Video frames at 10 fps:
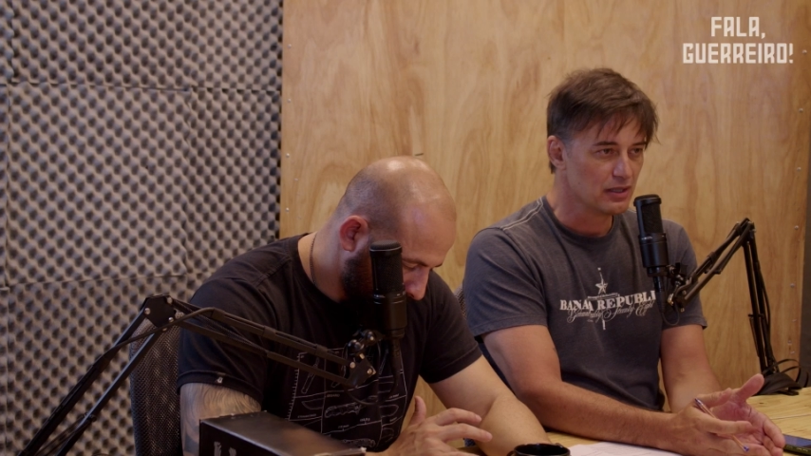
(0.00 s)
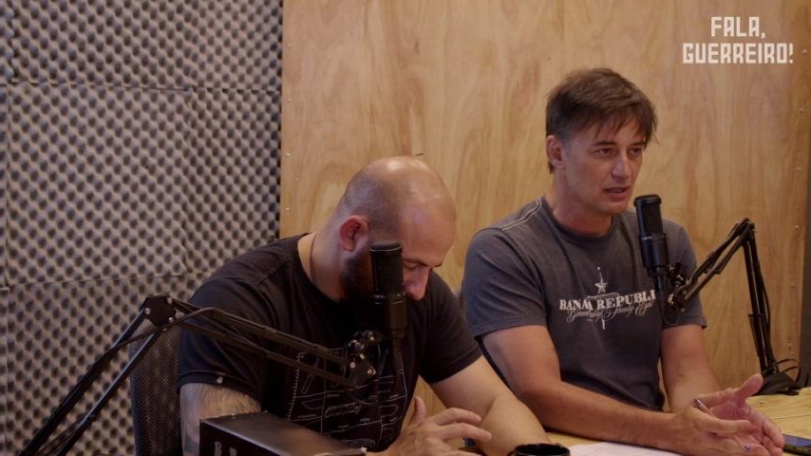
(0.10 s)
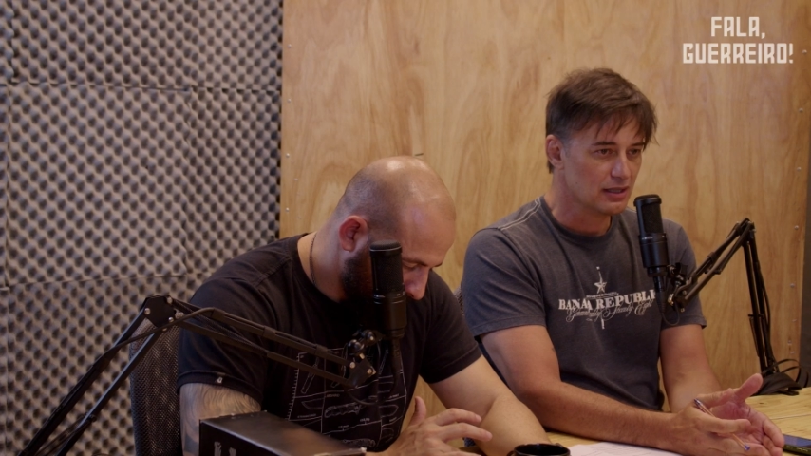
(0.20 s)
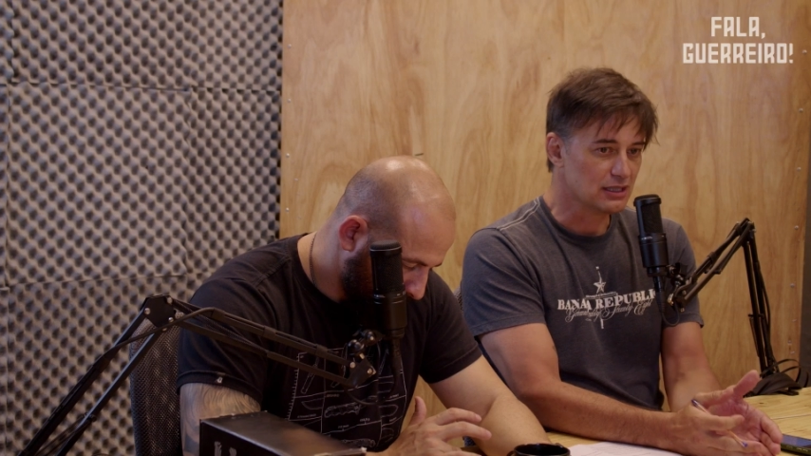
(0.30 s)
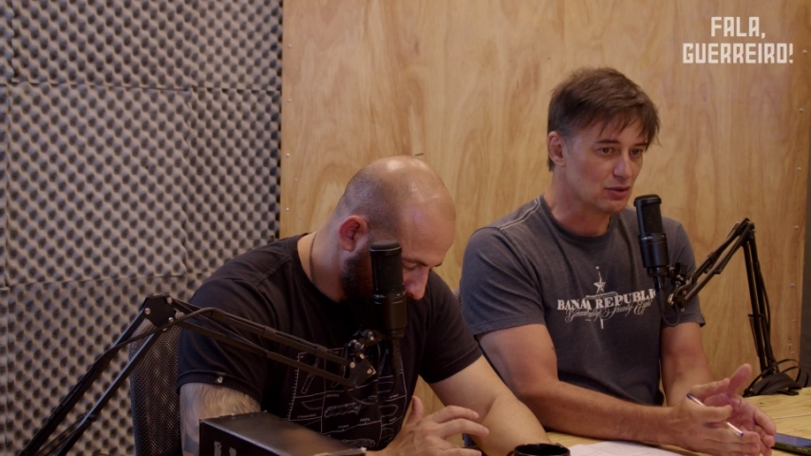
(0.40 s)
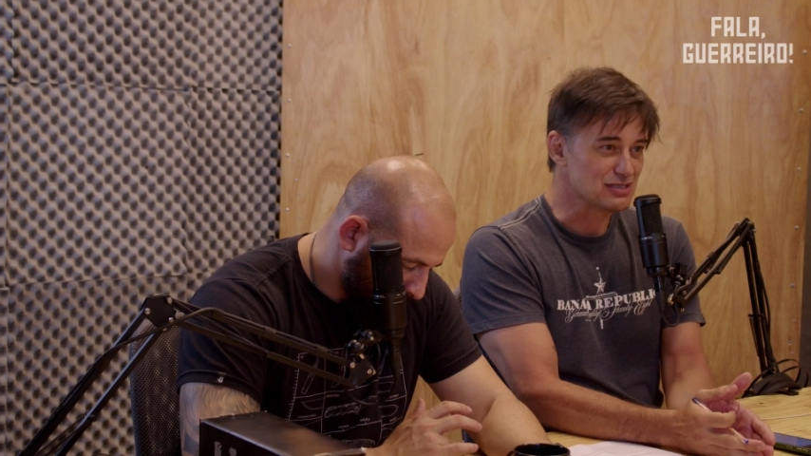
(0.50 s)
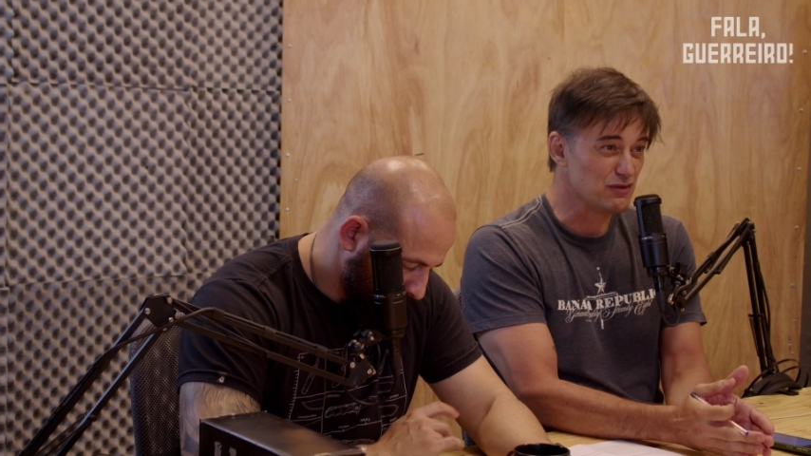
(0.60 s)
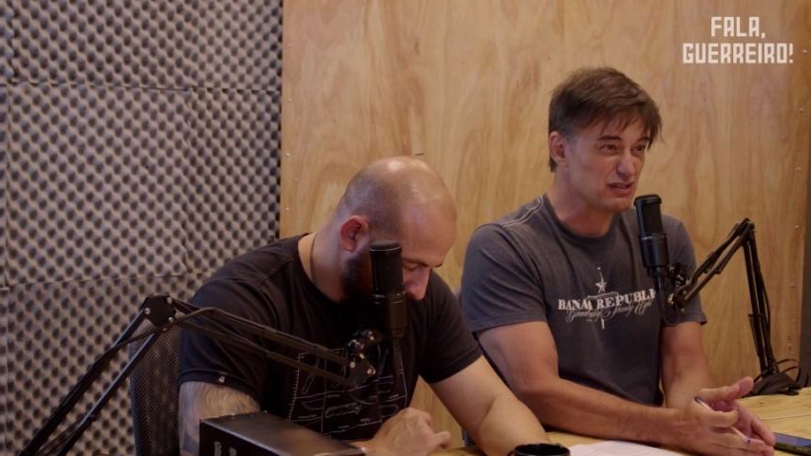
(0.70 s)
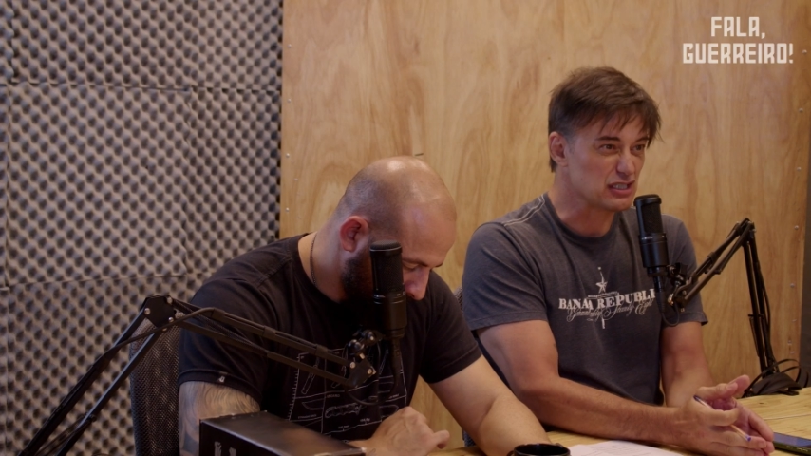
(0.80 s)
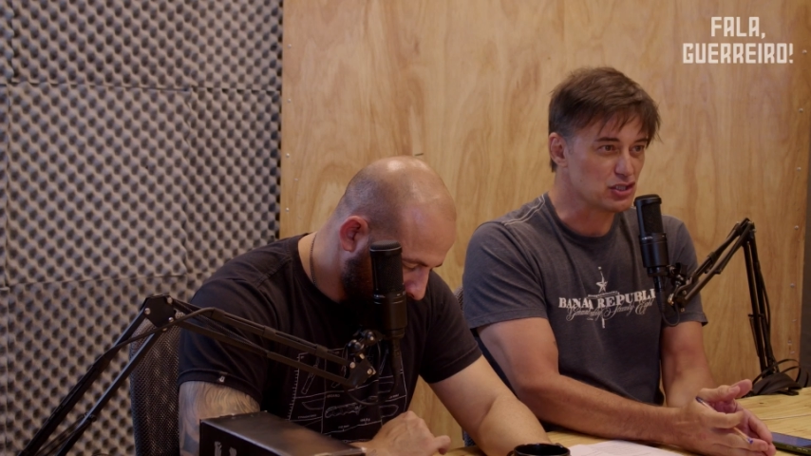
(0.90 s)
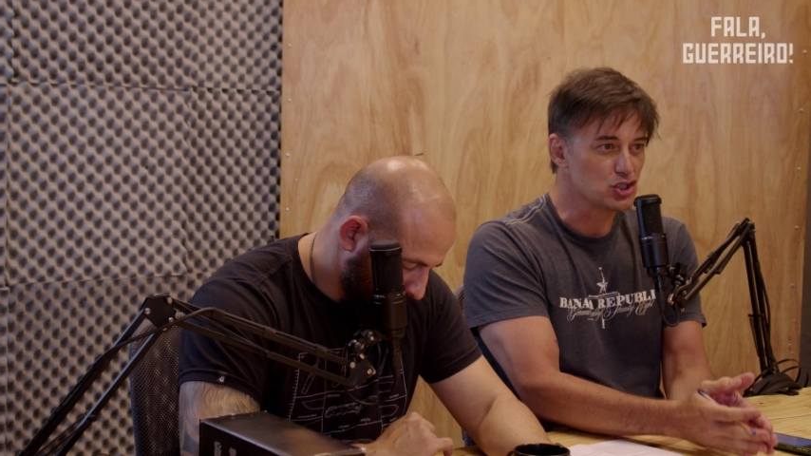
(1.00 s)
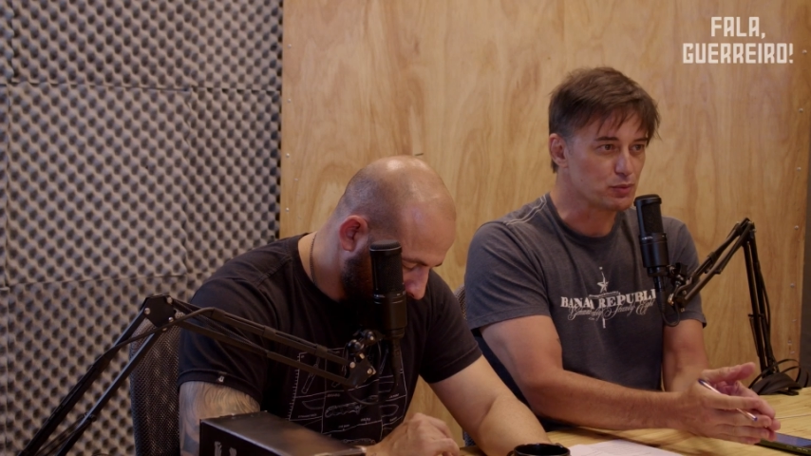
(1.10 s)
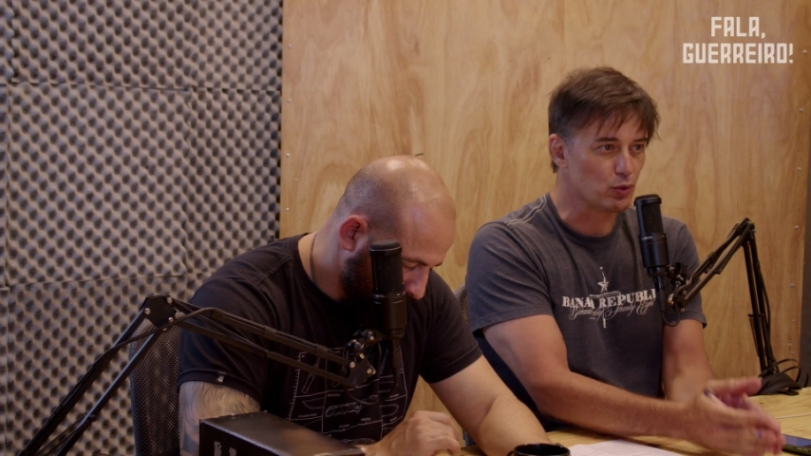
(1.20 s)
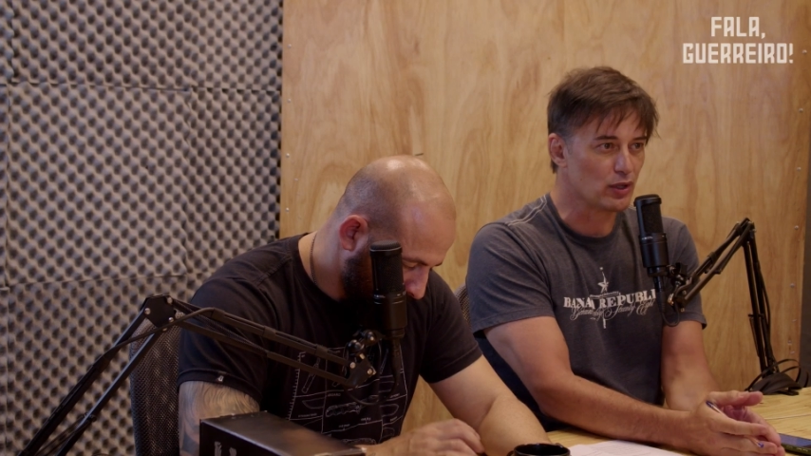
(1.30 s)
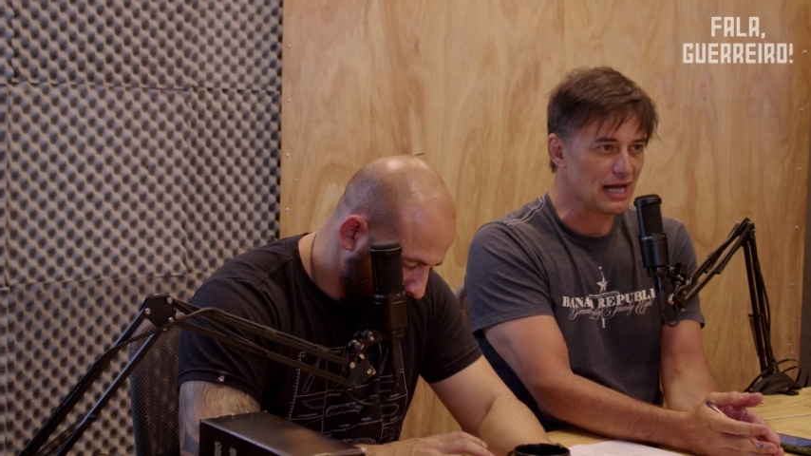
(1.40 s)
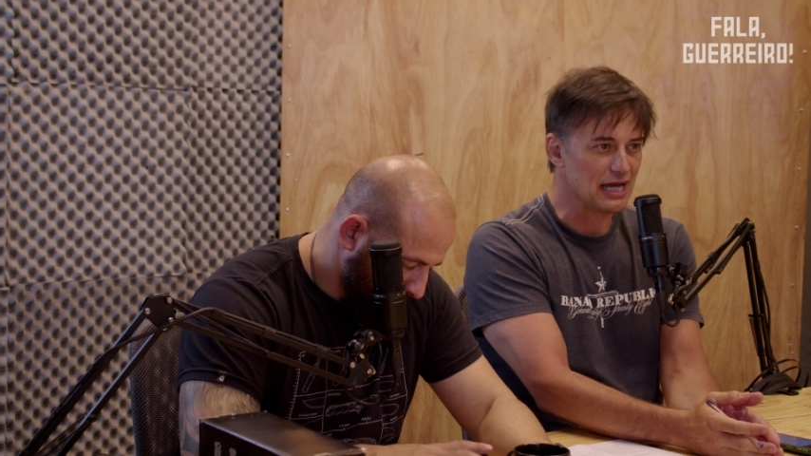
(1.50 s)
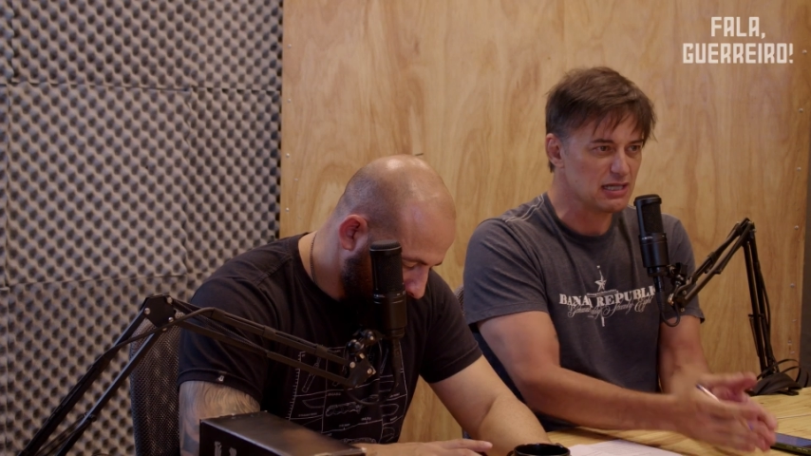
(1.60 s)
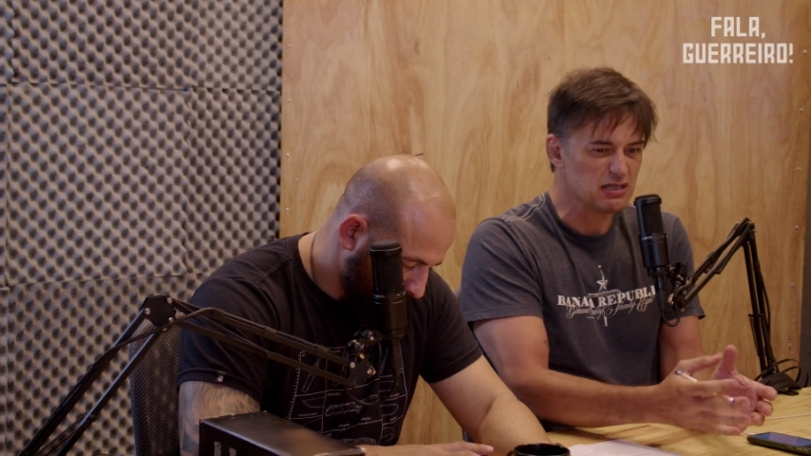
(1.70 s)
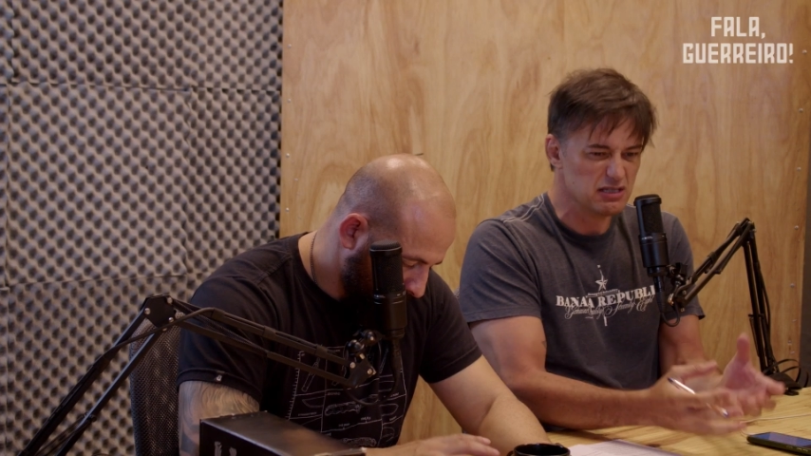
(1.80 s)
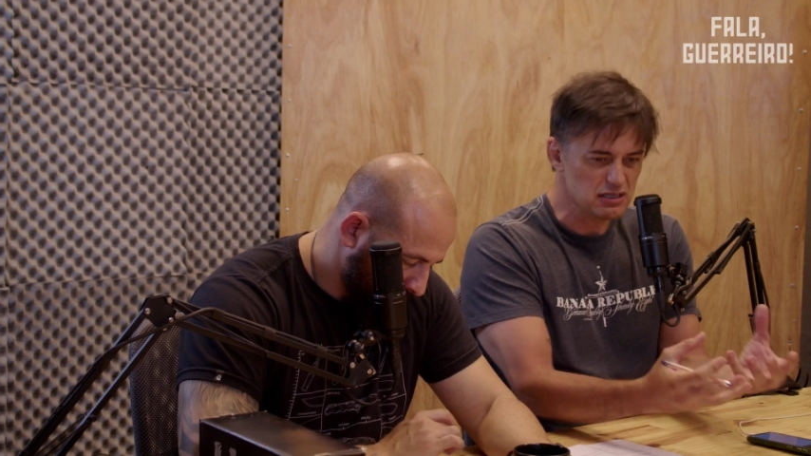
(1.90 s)
Então, assim, em vez de a gente explorar
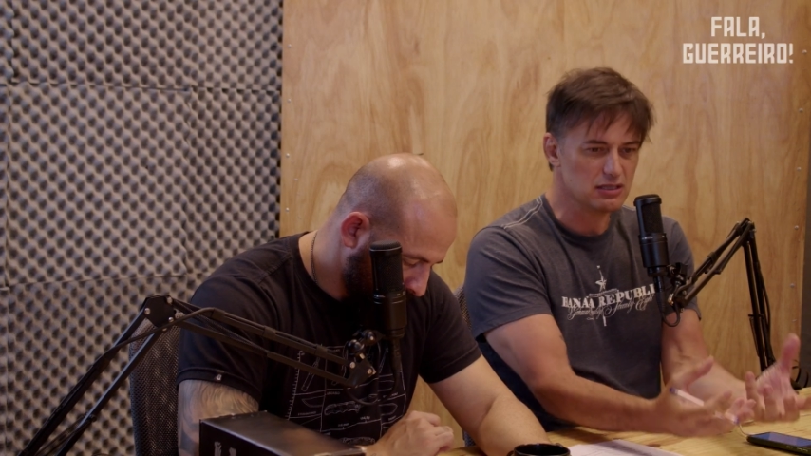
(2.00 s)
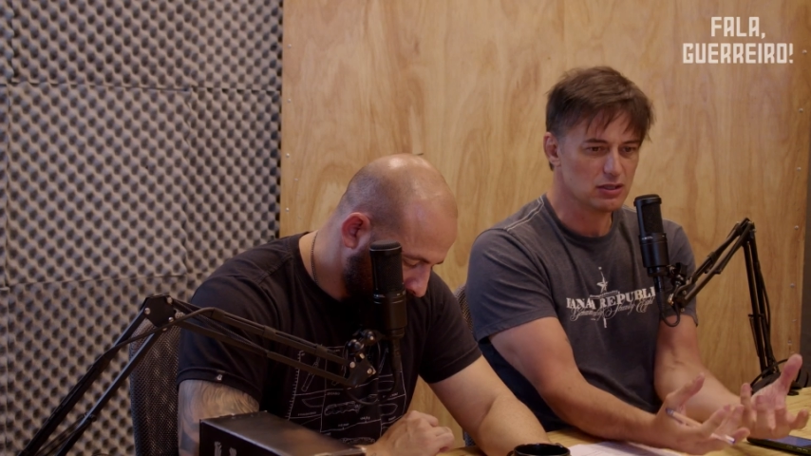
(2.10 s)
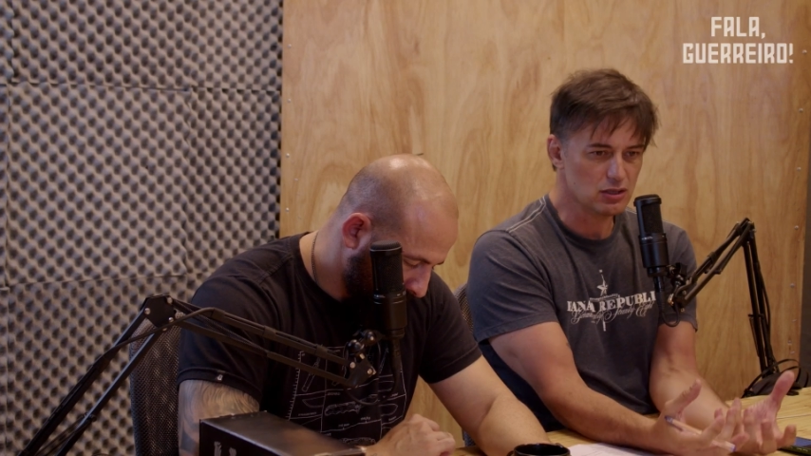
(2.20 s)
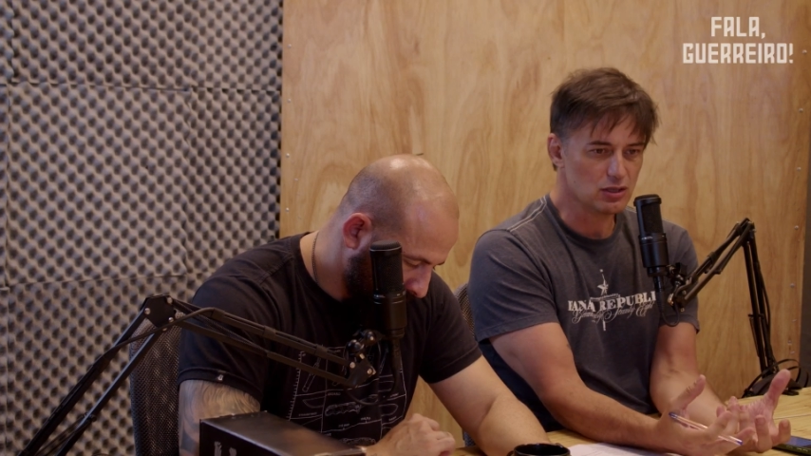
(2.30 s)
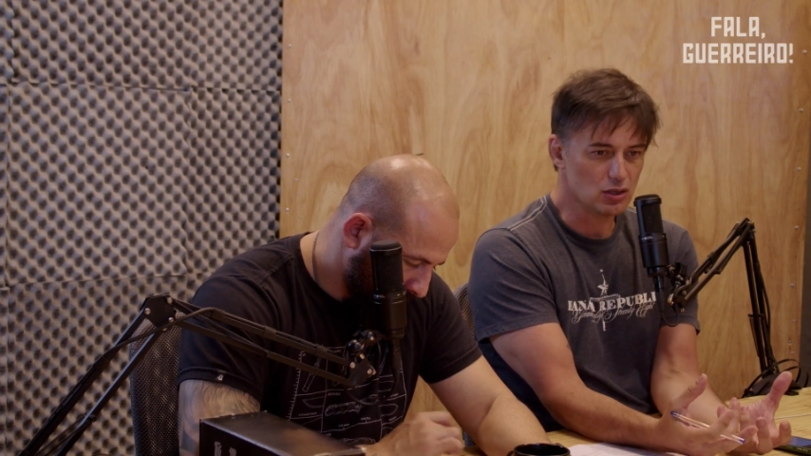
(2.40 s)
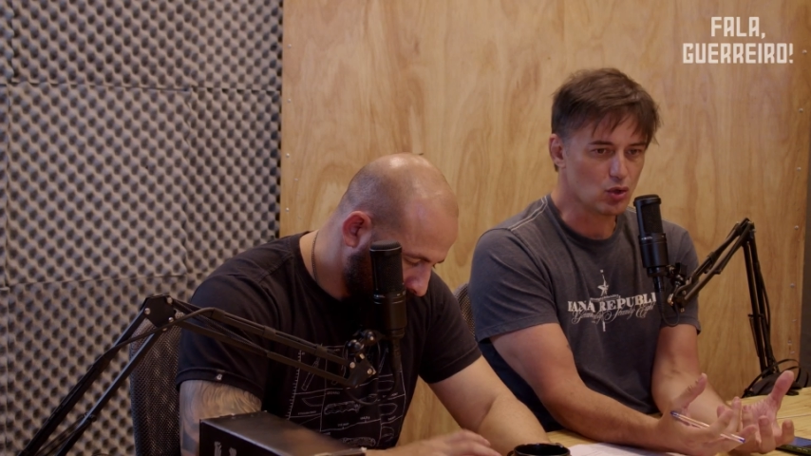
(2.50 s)
e, e, e,